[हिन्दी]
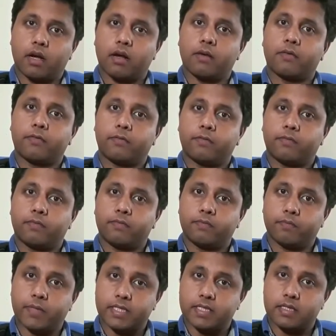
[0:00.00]
आपका
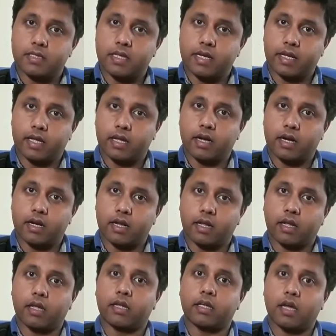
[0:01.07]
बच्चे दाने की
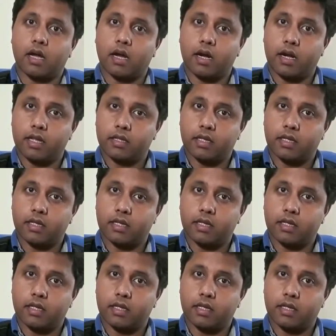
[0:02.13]
गांठें या